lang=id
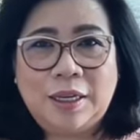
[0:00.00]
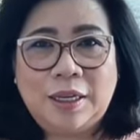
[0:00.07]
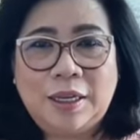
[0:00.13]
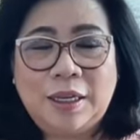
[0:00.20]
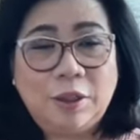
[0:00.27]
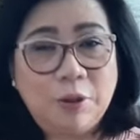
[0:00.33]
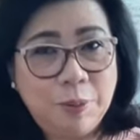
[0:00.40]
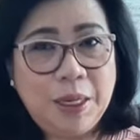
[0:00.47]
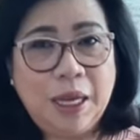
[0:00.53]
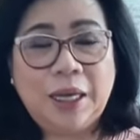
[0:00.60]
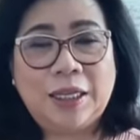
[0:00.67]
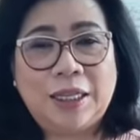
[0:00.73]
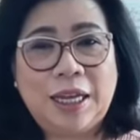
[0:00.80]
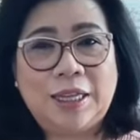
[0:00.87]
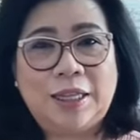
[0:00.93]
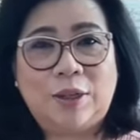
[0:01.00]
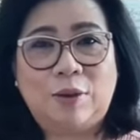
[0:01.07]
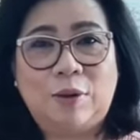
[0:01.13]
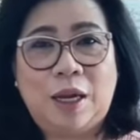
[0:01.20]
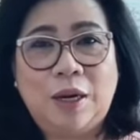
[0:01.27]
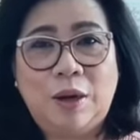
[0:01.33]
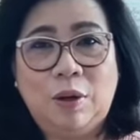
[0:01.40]
Itu menyakiti hati
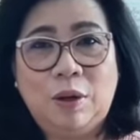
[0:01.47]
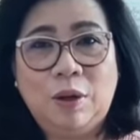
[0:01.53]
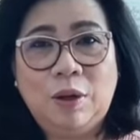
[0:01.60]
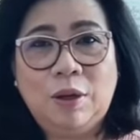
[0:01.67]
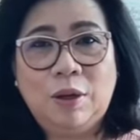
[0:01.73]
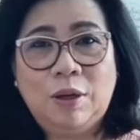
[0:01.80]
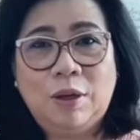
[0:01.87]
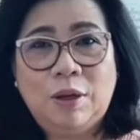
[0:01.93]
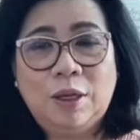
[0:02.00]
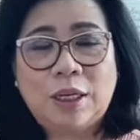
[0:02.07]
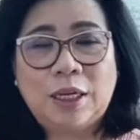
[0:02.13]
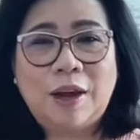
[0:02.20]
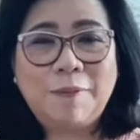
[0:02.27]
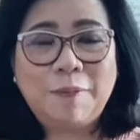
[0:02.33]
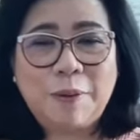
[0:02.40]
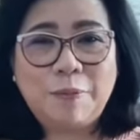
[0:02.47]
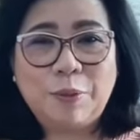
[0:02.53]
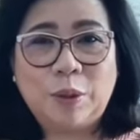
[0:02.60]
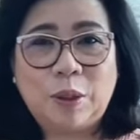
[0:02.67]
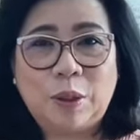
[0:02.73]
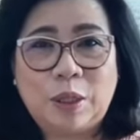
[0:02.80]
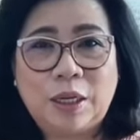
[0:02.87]
Tuhan loh. Kenapa
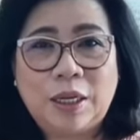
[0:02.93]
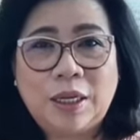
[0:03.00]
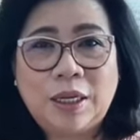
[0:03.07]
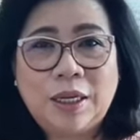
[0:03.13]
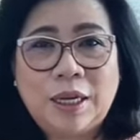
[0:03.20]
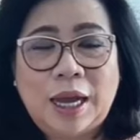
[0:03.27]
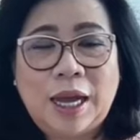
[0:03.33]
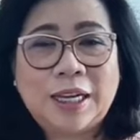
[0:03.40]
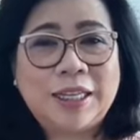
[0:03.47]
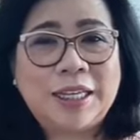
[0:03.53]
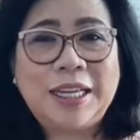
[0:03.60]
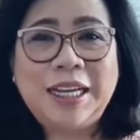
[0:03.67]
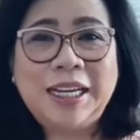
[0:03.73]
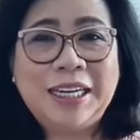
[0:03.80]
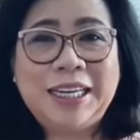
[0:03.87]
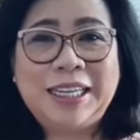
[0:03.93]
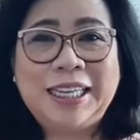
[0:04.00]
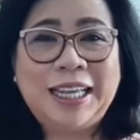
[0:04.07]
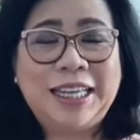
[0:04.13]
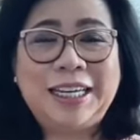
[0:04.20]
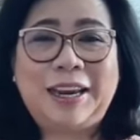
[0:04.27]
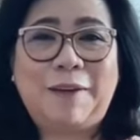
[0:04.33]
Bu Glory? Artinya kan
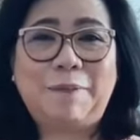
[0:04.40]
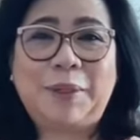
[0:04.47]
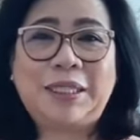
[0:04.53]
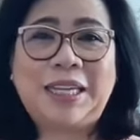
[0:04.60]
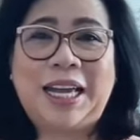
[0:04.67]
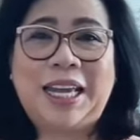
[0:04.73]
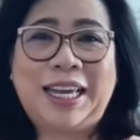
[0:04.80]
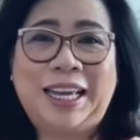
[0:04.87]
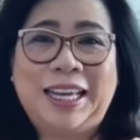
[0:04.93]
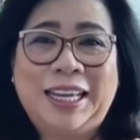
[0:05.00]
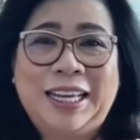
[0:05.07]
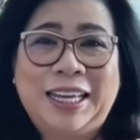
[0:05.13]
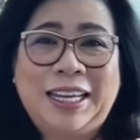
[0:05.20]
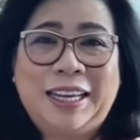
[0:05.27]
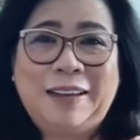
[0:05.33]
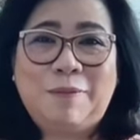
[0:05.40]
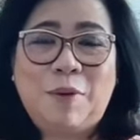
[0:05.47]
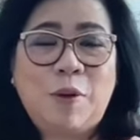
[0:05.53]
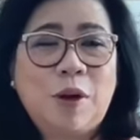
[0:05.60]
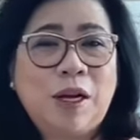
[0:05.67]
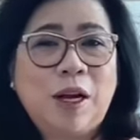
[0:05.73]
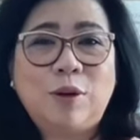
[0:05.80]
kita tidak percaya
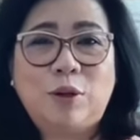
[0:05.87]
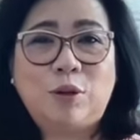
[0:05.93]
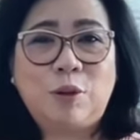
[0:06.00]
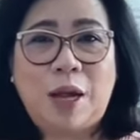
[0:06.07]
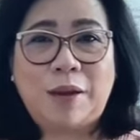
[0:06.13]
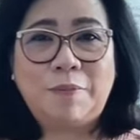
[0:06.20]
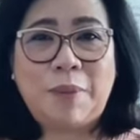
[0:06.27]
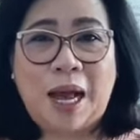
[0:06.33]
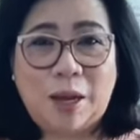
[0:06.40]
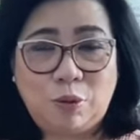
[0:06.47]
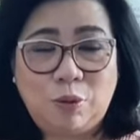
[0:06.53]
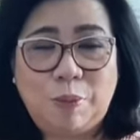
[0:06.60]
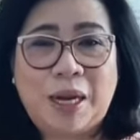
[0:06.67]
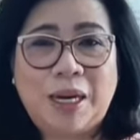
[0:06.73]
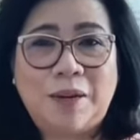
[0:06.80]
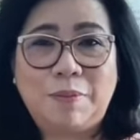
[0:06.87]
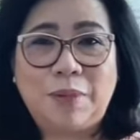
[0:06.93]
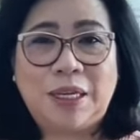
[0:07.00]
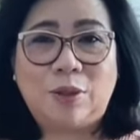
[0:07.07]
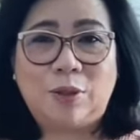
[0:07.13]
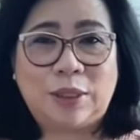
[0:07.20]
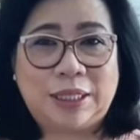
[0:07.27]
bahwa kalau Tuhan mau
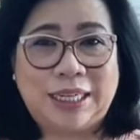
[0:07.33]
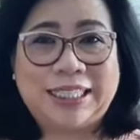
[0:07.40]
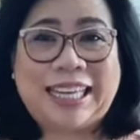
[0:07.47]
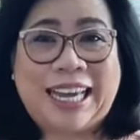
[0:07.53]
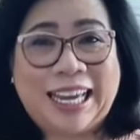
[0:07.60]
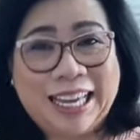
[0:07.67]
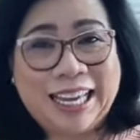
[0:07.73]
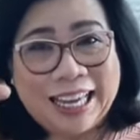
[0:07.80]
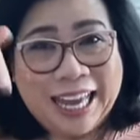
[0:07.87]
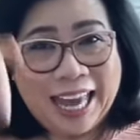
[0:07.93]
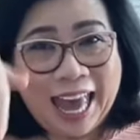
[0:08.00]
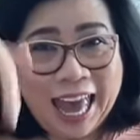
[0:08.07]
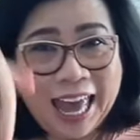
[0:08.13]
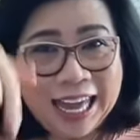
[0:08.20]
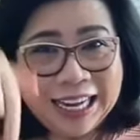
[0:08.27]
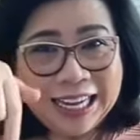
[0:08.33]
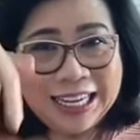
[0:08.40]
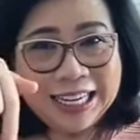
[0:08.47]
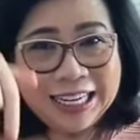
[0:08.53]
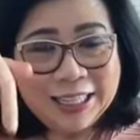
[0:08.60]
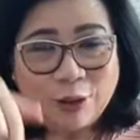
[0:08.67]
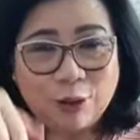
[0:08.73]
pandemi itu selesai hari
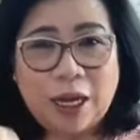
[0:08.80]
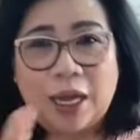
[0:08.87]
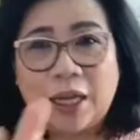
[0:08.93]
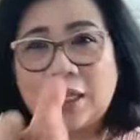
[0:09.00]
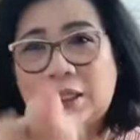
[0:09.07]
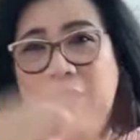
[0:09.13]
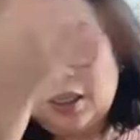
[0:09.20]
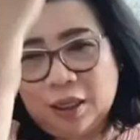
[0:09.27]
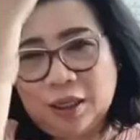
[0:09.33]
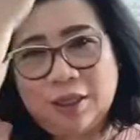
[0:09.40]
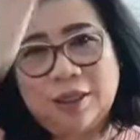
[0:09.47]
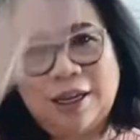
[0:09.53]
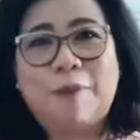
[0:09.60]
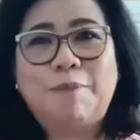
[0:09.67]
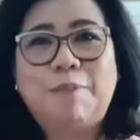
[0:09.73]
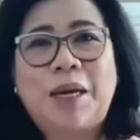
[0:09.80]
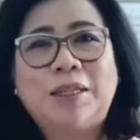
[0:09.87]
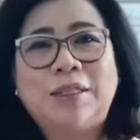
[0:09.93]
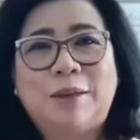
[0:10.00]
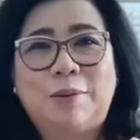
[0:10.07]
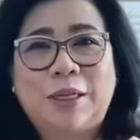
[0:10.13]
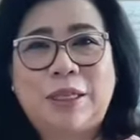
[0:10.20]
ini juga cek gampang
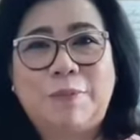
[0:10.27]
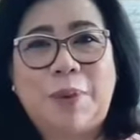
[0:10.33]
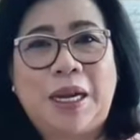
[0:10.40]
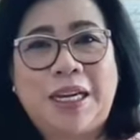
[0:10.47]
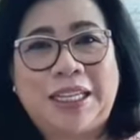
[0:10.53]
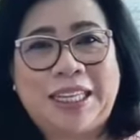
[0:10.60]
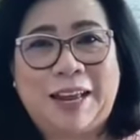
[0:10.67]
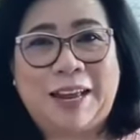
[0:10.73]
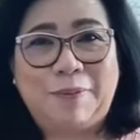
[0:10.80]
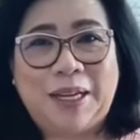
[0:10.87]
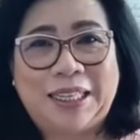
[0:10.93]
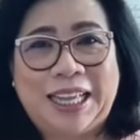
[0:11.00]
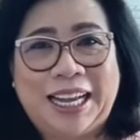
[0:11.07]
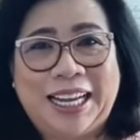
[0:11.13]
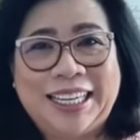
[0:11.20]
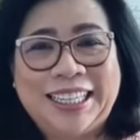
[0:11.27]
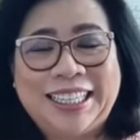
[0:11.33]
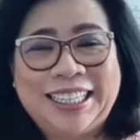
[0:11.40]
seperti balik telapak tangan.